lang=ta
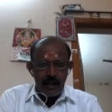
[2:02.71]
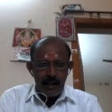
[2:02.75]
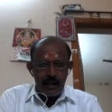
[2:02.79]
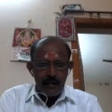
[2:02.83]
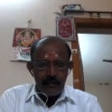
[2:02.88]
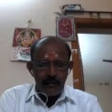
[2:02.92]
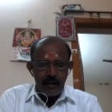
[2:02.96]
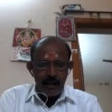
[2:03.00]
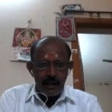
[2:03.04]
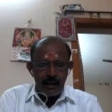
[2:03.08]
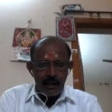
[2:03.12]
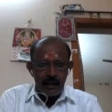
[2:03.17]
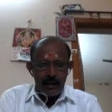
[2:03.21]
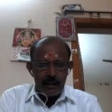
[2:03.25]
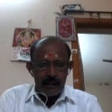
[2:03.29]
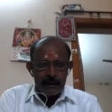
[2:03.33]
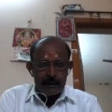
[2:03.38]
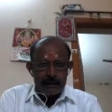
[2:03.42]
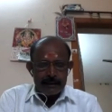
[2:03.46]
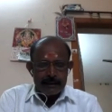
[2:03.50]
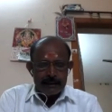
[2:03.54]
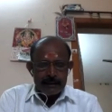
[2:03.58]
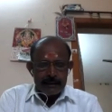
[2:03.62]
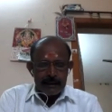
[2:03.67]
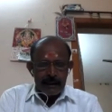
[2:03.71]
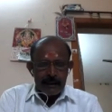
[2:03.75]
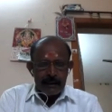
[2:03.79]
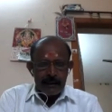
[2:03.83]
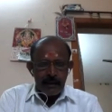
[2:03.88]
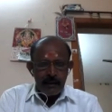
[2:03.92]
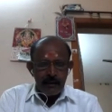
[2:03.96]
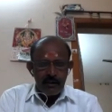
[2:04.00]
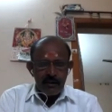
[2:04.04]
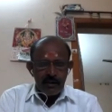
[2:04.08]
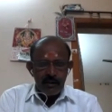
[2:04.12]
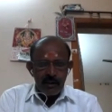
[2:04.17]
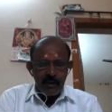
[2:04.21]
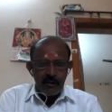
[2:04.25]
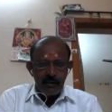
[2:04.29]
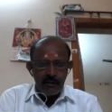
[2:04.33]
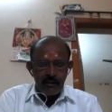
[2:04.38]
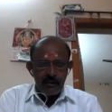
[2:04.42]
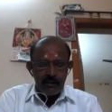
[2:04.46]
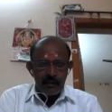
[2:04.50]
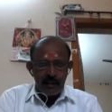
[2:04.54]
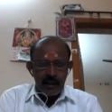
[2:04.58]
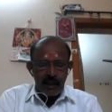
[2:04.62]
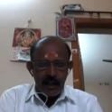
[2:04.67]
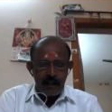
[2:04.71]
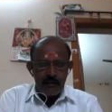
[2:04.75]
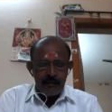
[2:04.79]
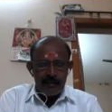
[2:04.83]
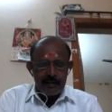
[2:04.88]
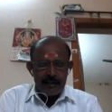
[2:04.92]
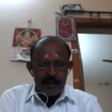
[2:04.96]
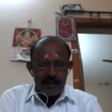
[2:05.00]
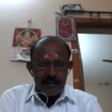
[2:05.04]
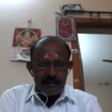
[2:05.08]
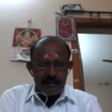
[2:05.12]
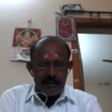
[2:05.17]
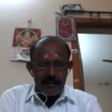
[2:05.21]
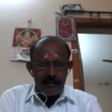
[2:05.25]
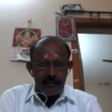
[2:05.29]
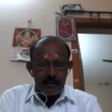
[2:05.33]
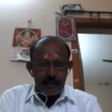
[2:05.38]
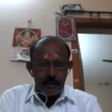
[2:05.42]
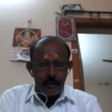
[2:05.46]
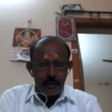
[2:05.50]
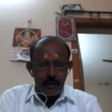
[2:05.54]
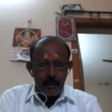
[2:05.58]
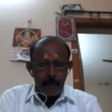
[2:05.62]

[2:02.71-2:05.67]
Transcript: இருக்கிறவங்களுக்கு அதாவது வந்து அவங்க வந்து கல்வி தேர்ச்சியில் வந்து